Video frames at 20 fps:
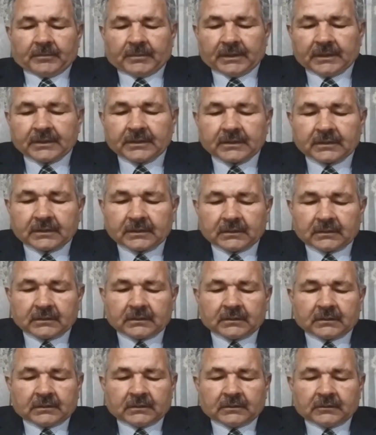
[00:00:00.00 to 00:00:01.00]
biz e,
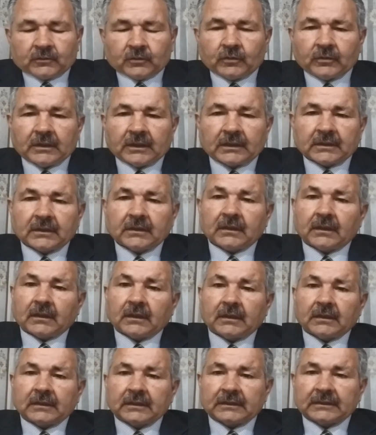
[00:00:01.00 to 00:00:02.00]
dünyadan
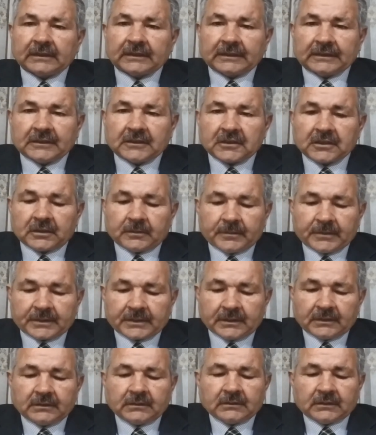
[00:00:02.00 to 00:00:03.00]
ahirete
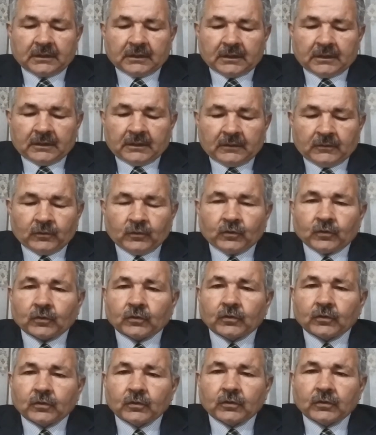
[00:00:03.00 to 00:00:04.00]
gidişimizin
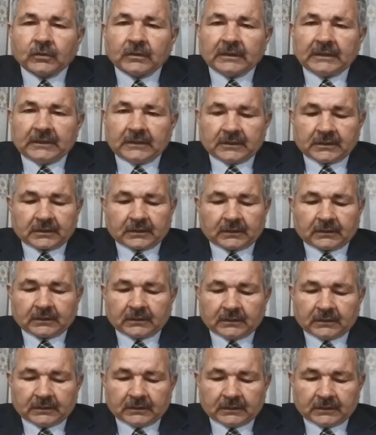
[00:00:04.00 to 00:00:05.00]
yolunu
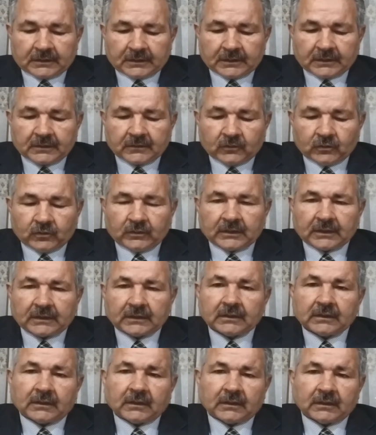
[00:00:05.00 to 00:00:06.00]
inşallah arayacağız.
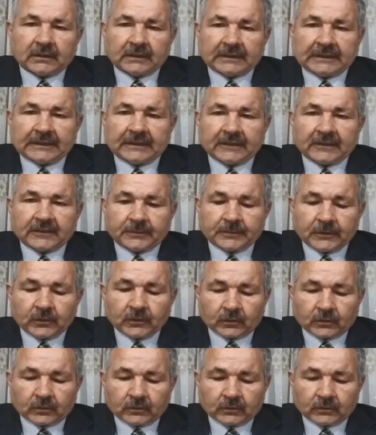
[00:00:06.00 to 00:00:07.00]
Dünyadan ahirete gitme
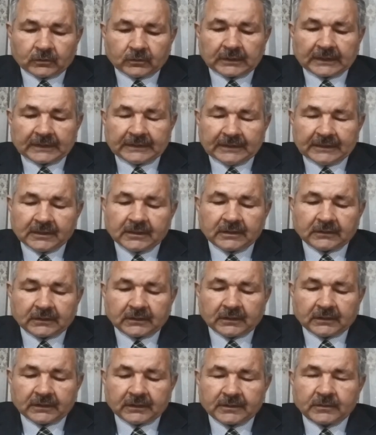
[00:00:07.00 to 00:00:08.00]
yolundan iki
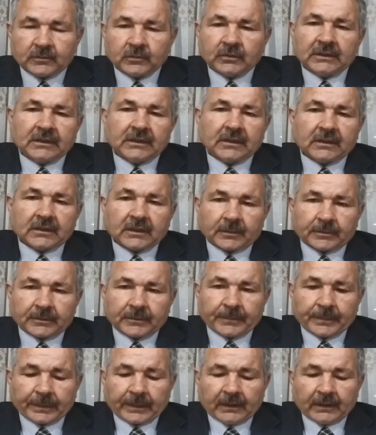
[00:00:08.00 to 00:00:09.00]
tanesi bu iki
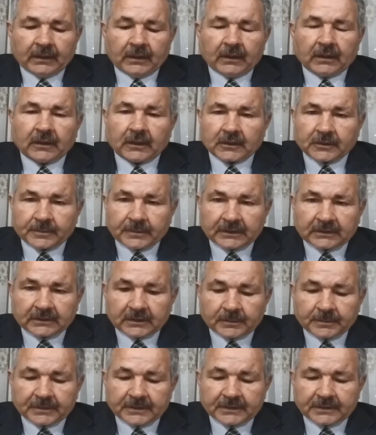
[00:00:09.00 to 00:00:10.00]
kapı. Haşmet
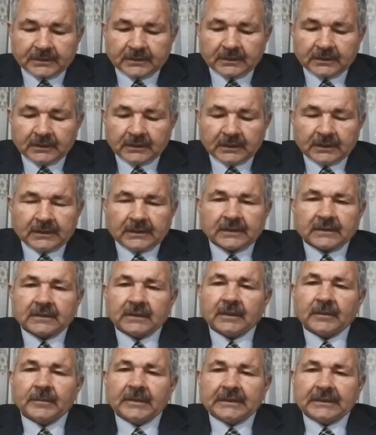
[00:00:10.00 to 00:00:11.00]
kapısı,
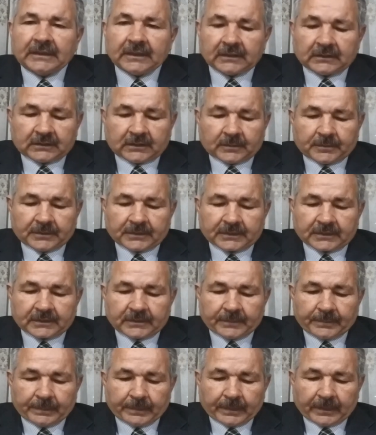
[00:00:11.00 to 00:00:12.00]
sermediyet kapısı.